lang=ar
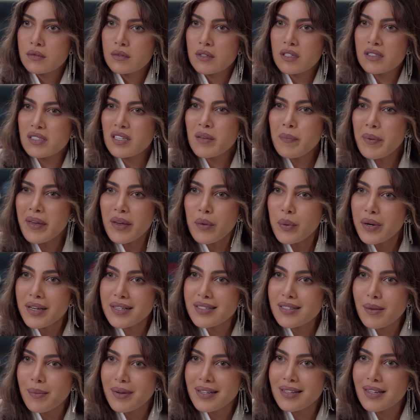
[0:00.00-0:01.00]
نصيب ايه
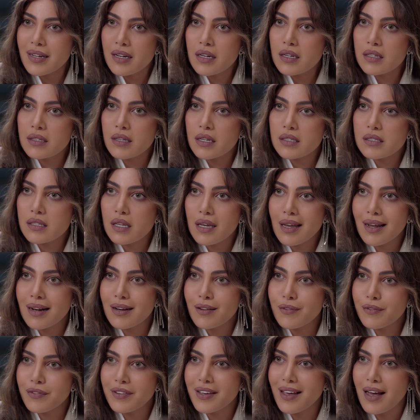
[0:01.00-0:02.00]
وحسابات ايه اللي انت عايز
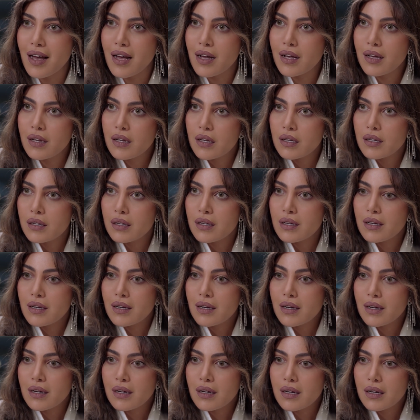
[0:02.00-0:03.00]
تتكلم فيها
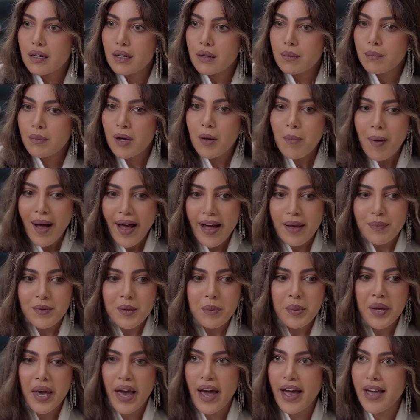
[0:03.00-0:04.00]
بابا
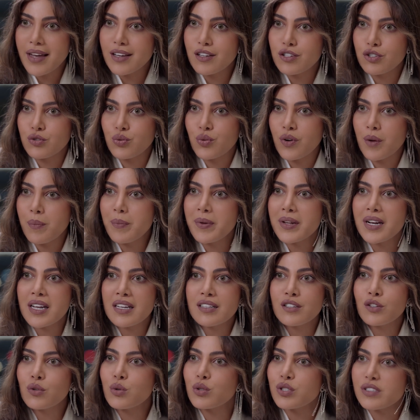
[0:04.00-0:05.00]
حبيبي عايش وربنا
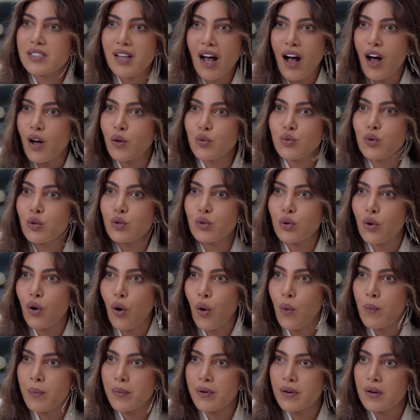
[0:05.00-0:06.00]
يديله الصحه وطولة
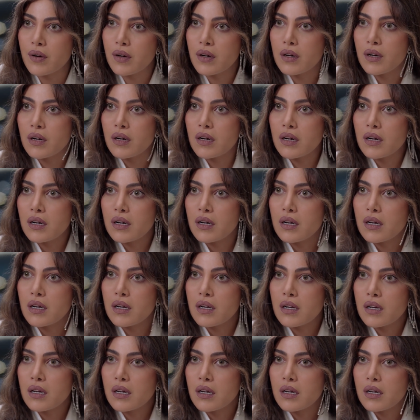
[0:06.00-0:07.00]
العمر
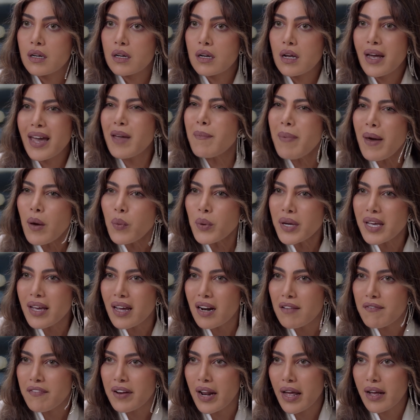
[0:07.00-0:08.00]
عيب قوي
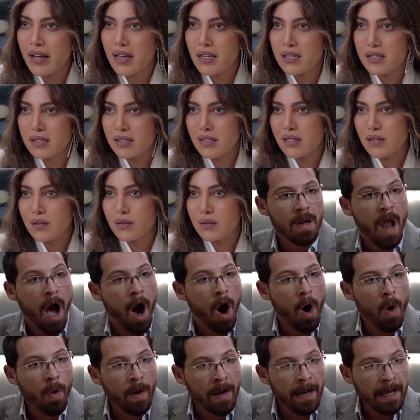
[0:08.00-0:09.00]
الكلام في الحاجات دي لا
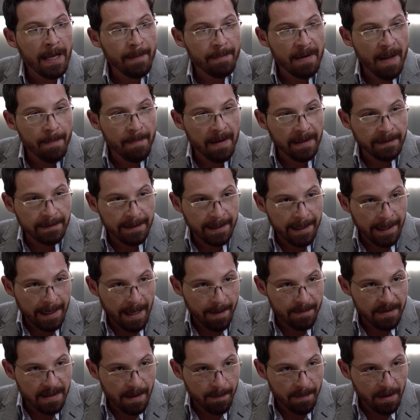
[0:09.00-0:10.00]
هو العيب لما يديكي
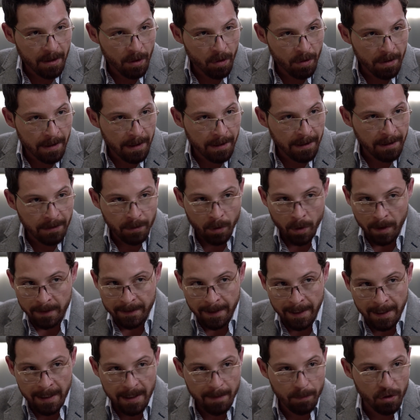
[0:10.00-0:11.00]
5 مليون جنيه تروحي
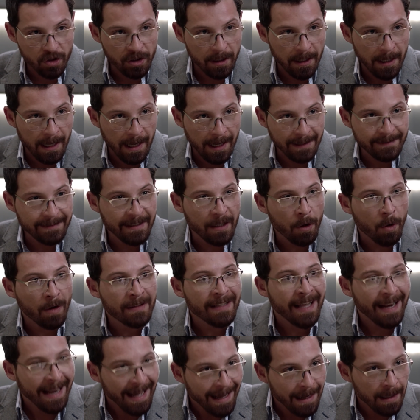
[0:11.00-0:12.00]
تحل مشكله عندك
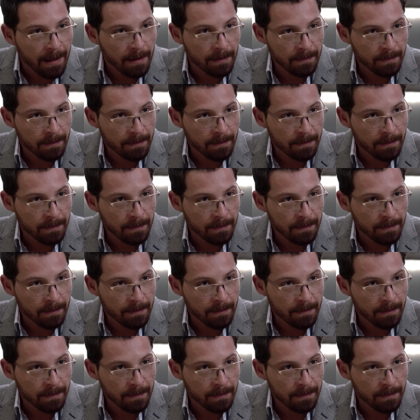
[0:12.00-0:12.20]
وانا لا